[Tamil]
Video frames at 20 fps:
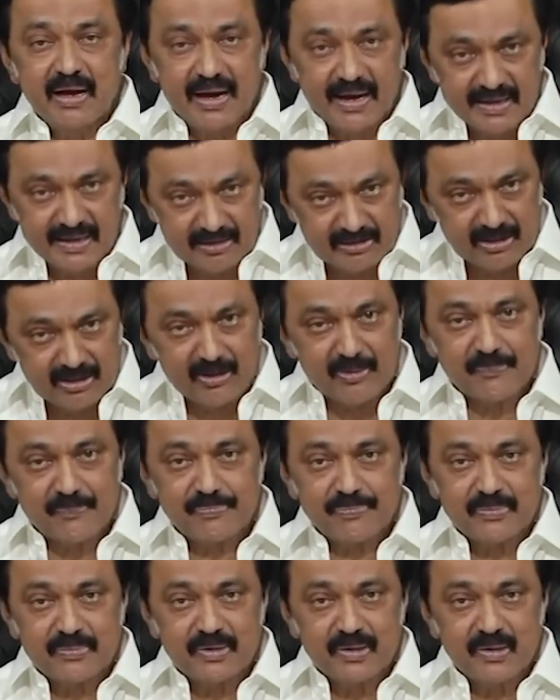அனைத்திலும்
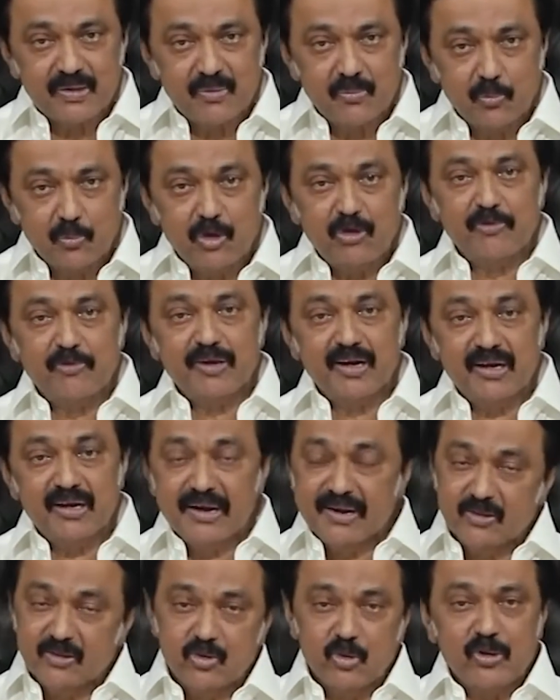முடிவுகள்
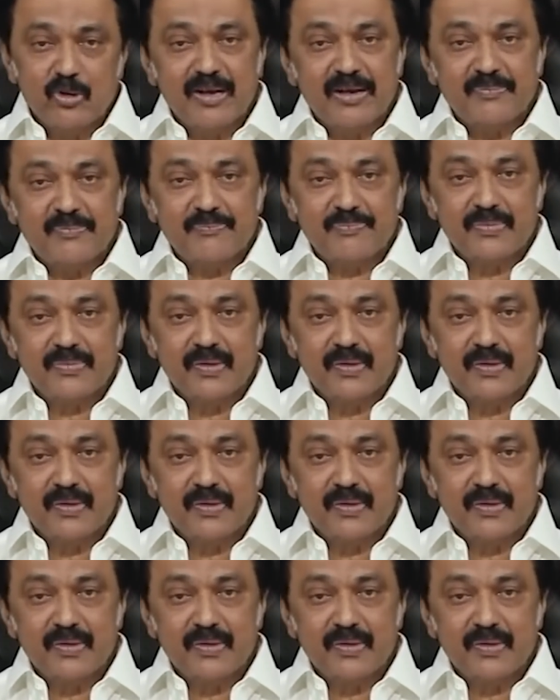எடுத்துள்ளேன்